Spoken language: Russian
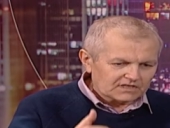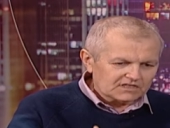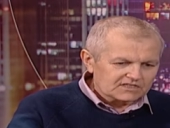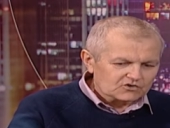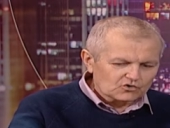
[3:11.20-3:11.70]

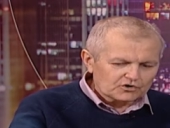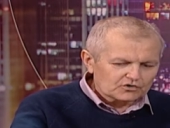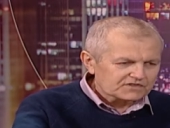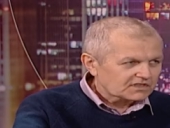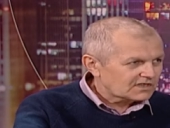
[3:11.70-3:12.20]

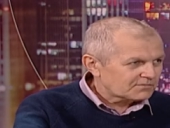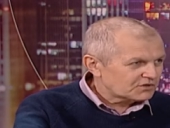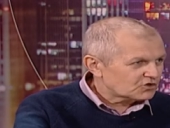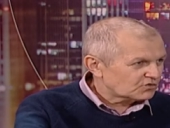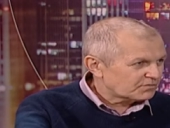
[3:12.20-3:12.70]
историю всегда
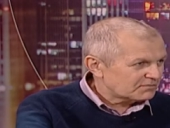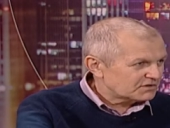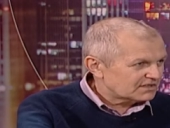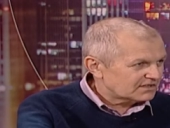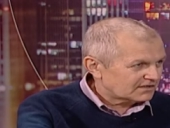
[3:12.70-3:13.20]
пишут
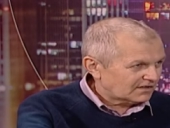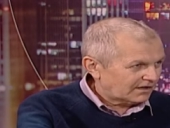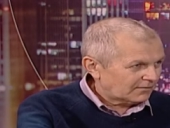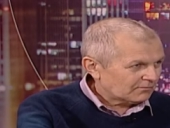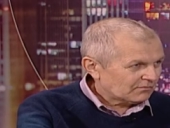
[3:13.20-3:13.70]

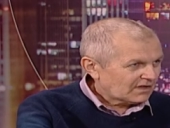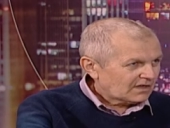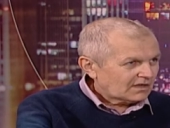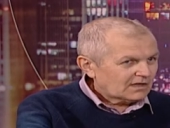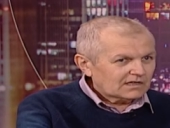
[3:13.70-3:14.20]
победители.
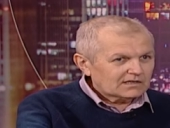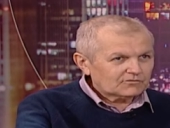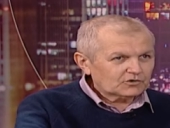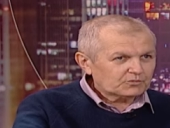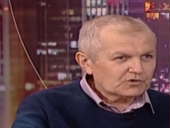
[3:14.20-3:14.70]

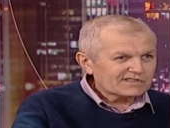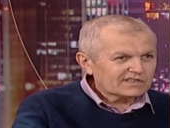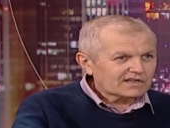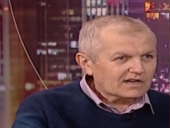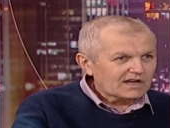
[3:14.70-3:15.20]
Вот
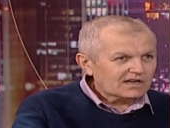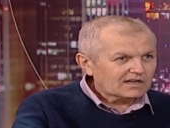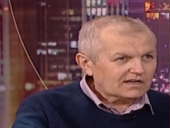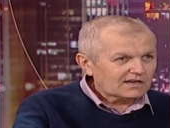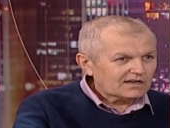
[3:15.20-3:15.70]
после
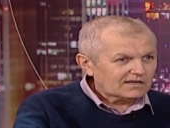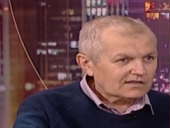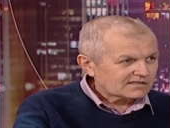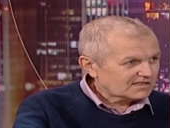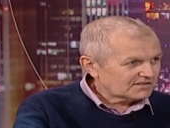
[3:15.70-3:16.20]

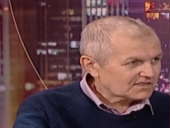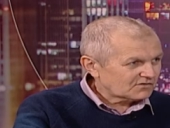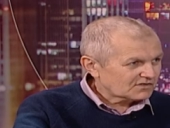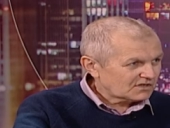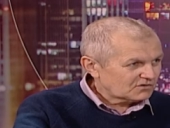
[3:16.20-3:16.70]
краха
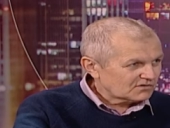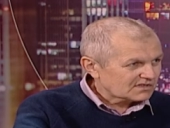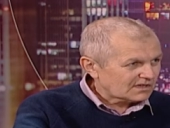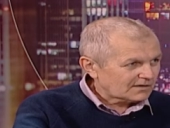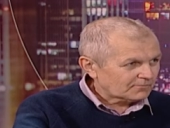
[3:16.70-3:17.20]
Советского
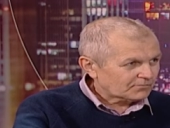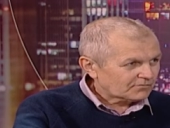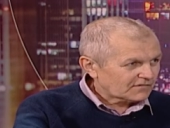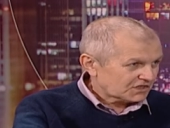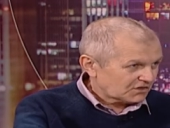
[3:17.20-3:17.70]
Союза,
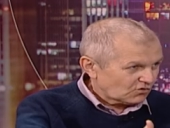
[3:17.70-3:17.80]
нашей